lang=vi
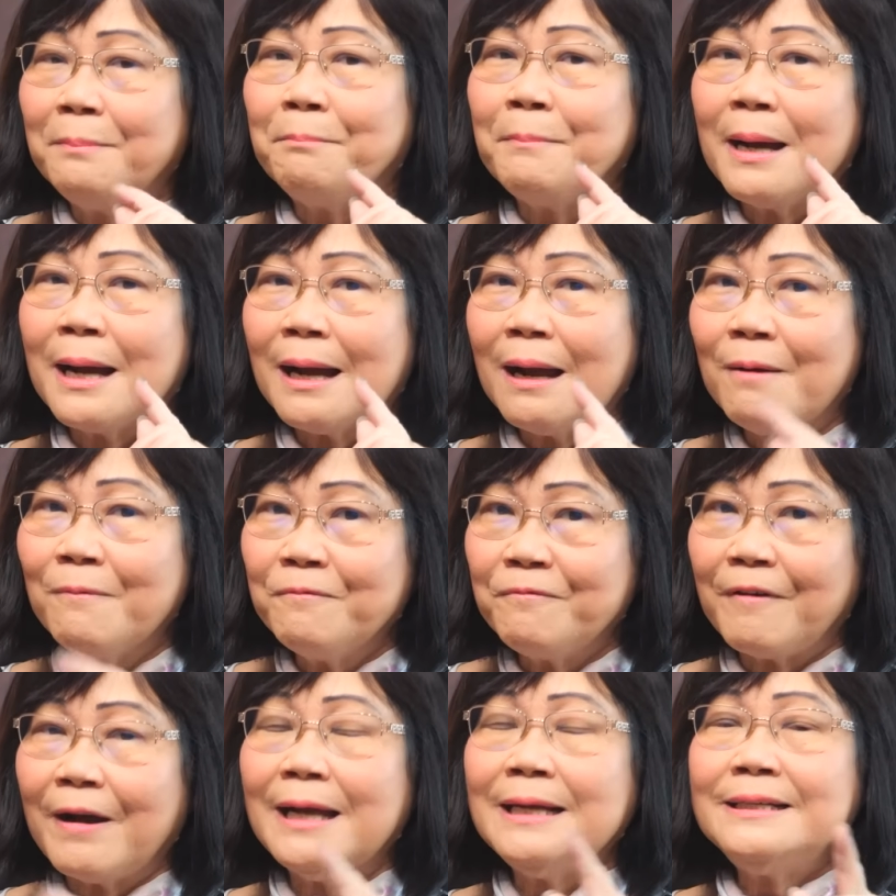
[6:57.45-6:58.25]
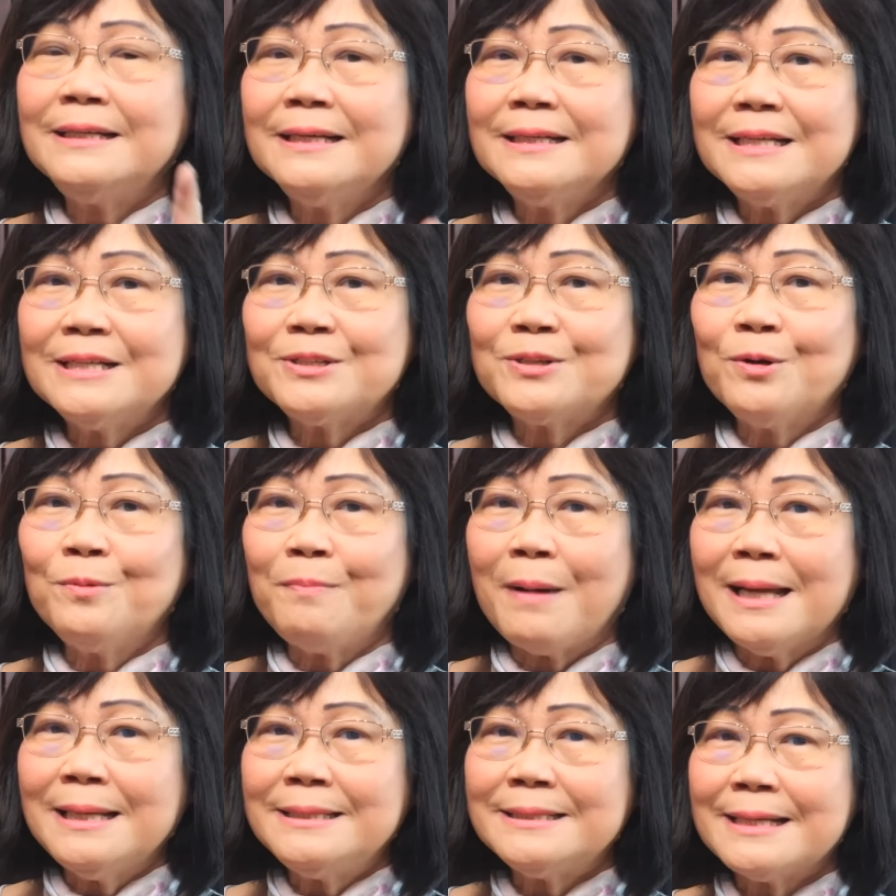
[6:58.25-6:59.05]
mà không phải trên cái số
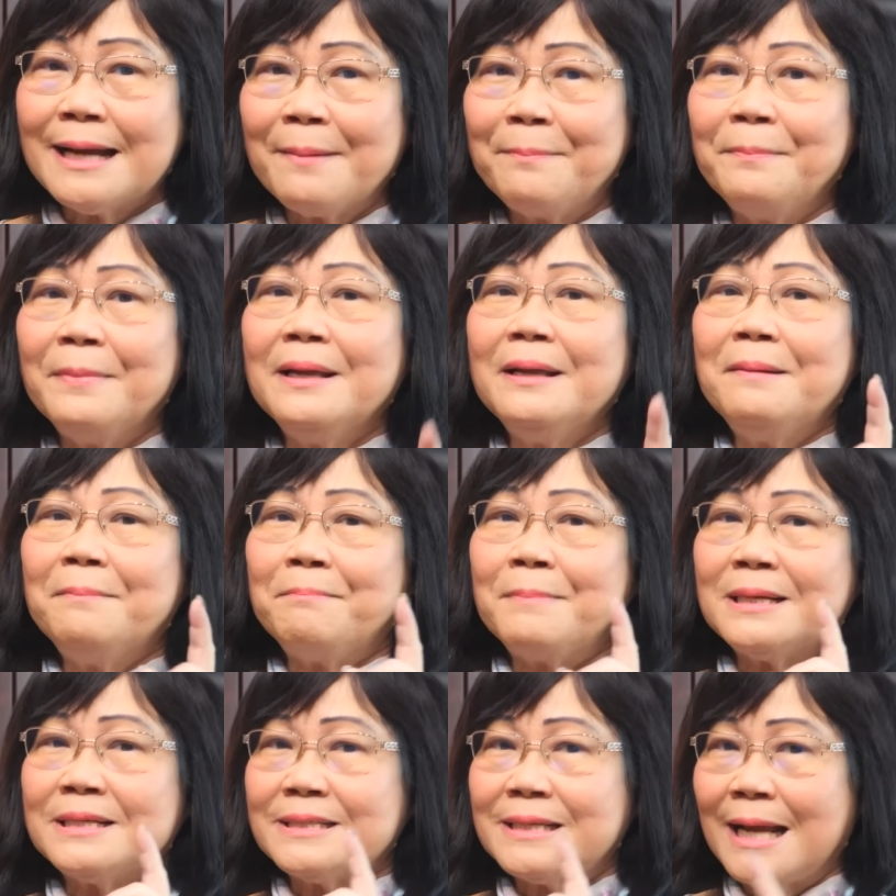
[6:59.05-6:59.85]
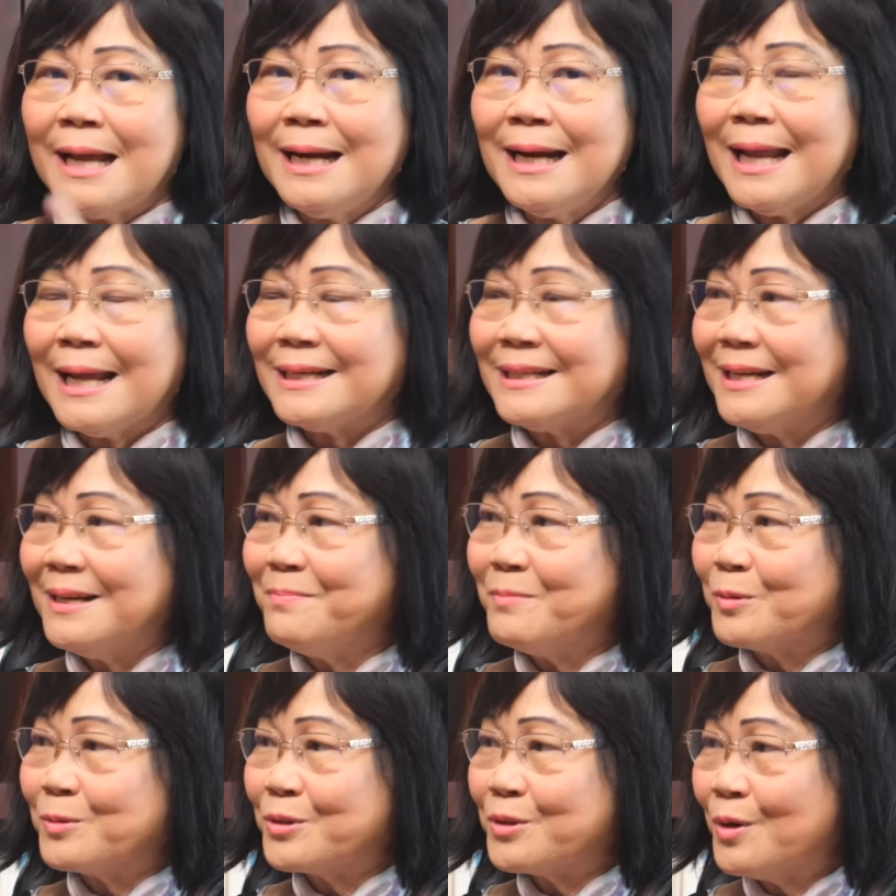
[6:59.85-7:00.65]
700 mà sẽ là
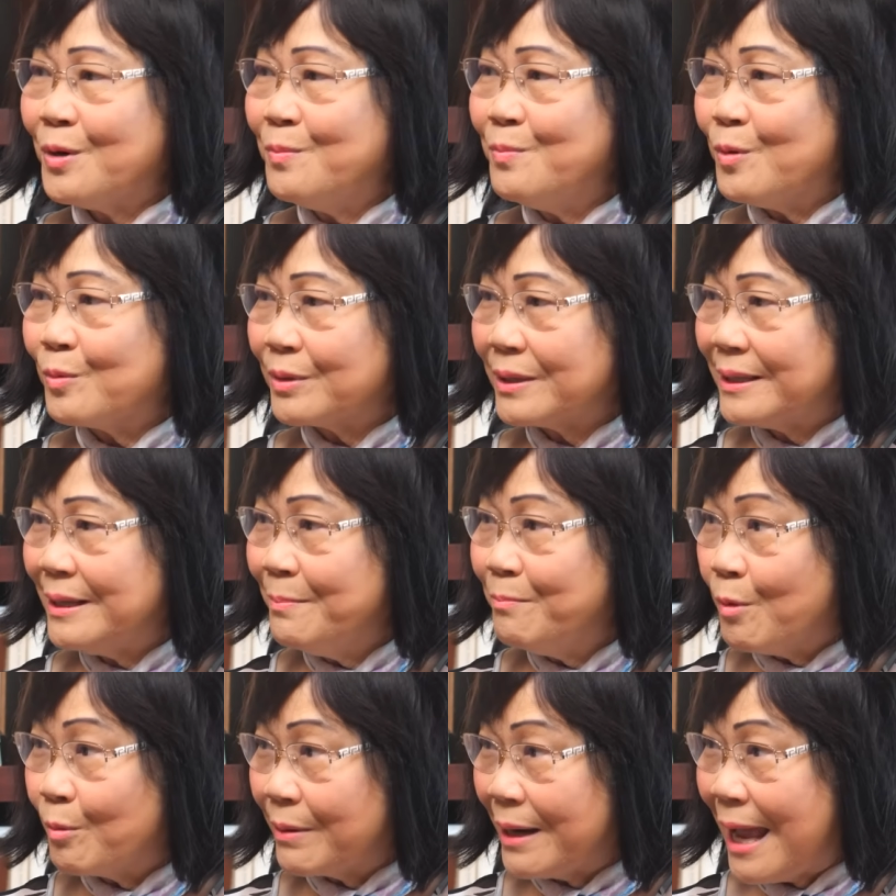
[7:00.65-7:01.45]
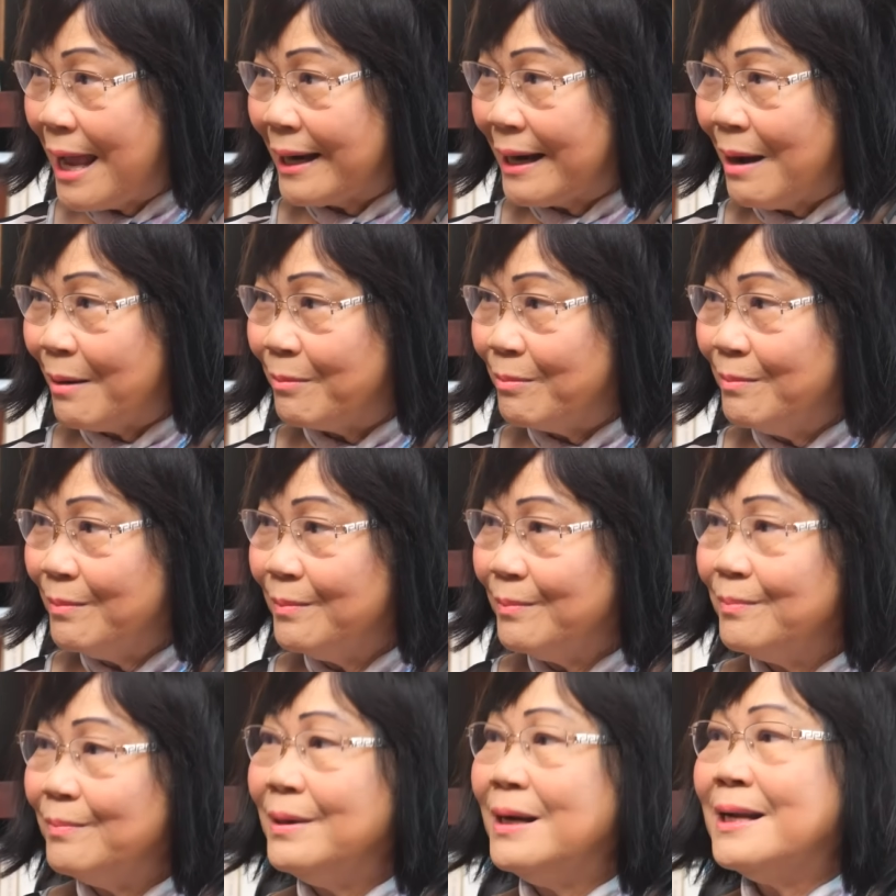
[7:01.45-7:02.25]
trên một số một cái một ngàn
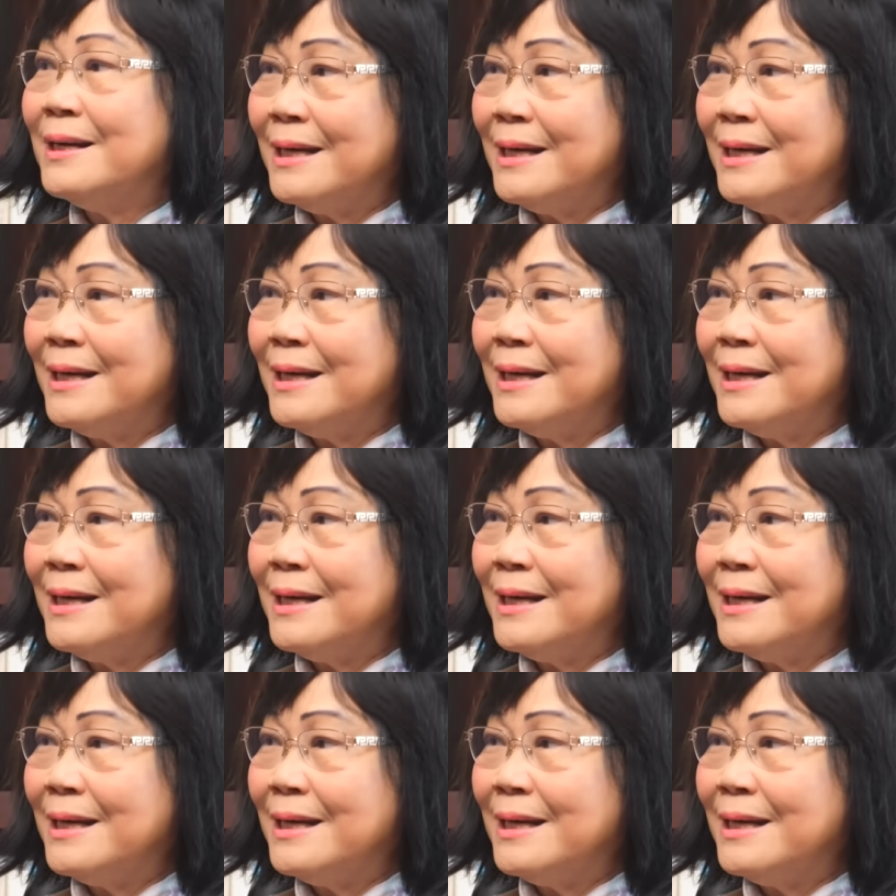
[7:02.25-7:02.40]
đồng ừ, là,